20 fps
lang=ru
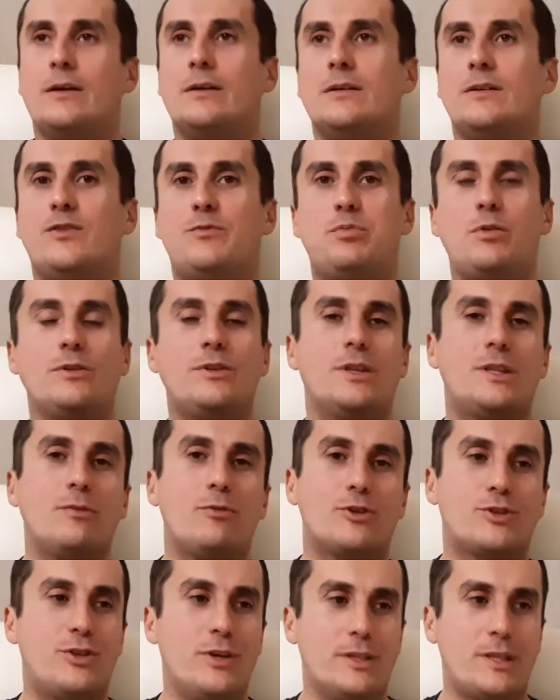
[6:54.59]
э, вплоть до
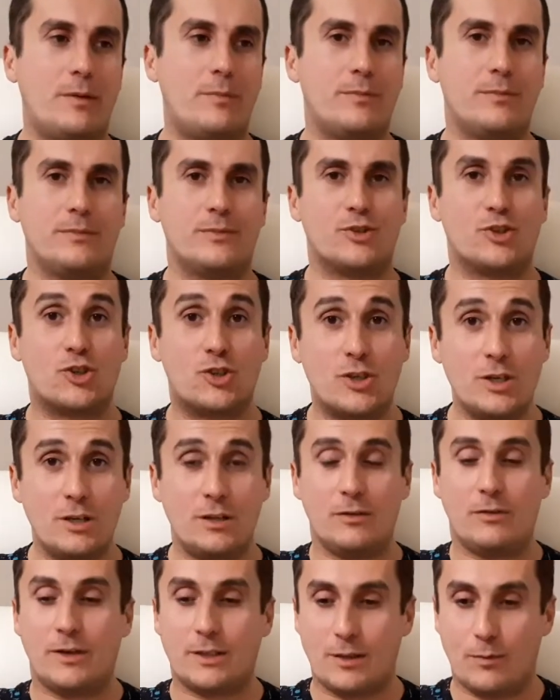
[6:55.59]
того, что я там
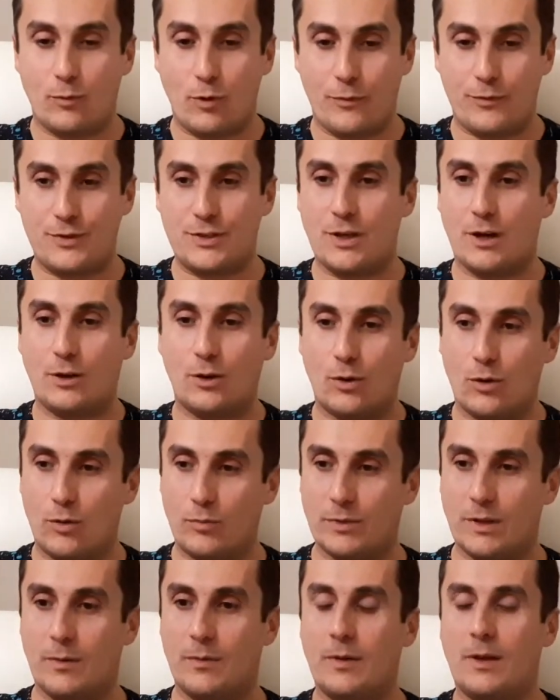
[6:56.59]
жил в этом офисе
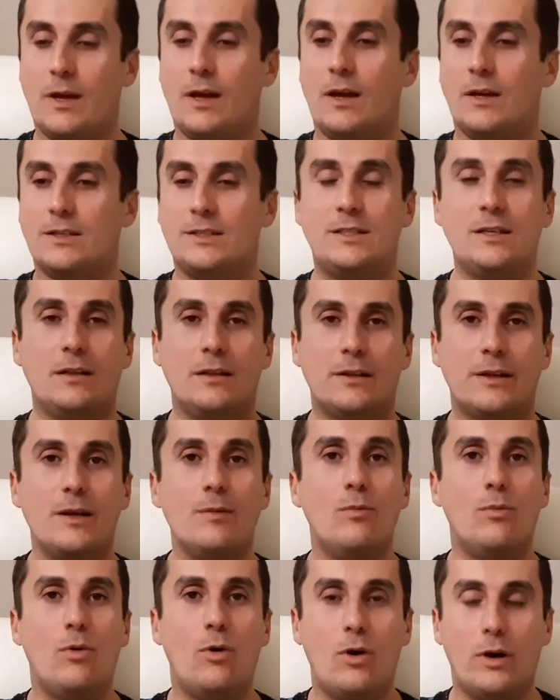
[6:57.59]
огромном, сделал
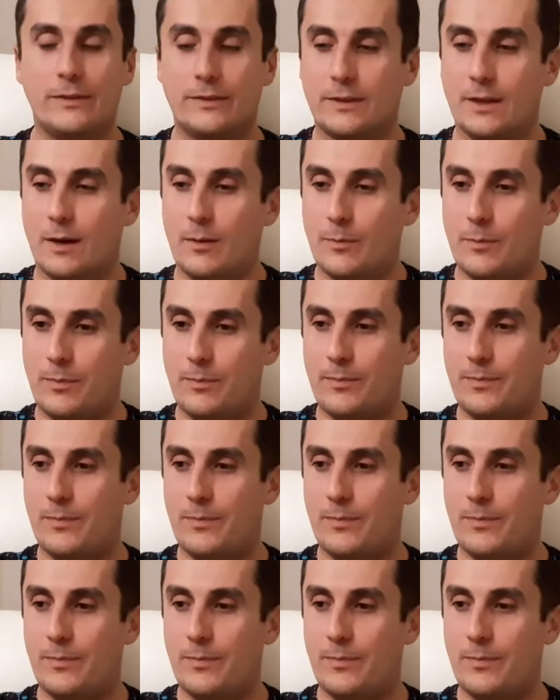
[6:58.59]
ремонт там,